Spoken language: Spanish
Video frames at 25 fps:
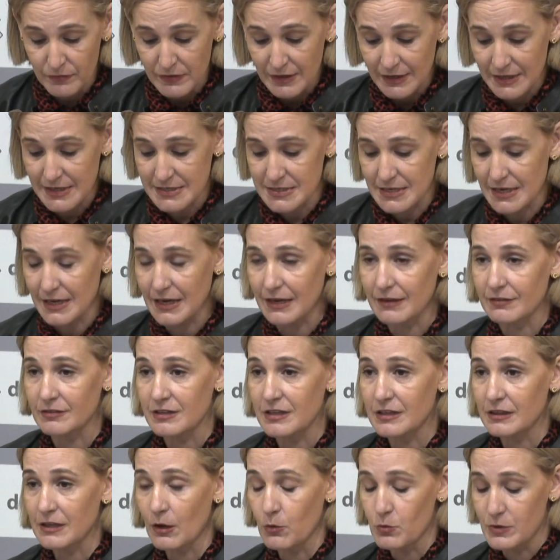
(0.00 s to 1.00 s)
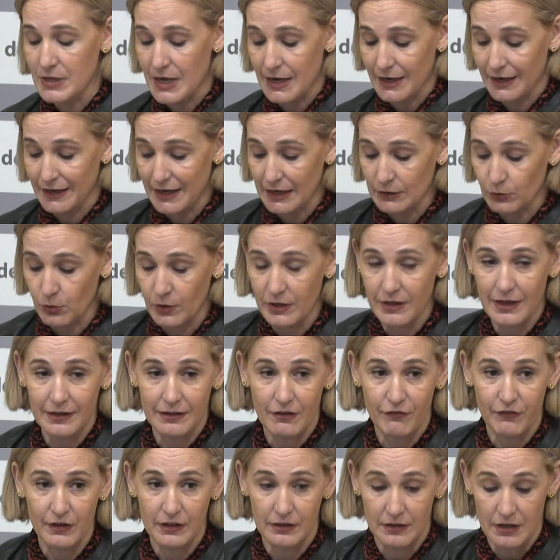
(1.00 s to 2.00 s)
que se garantice una gratuidad
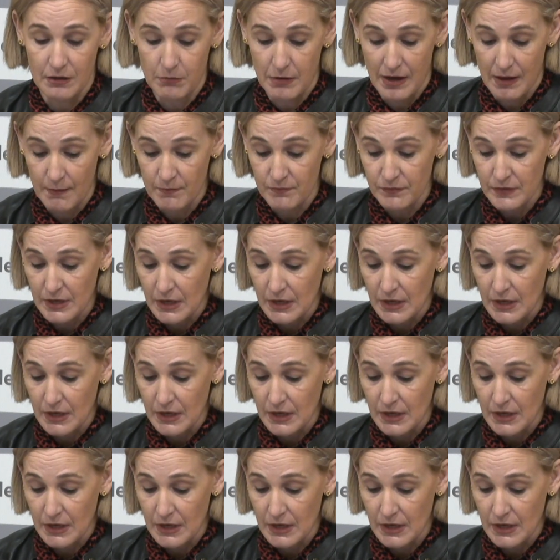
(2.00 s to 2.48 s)
efectiva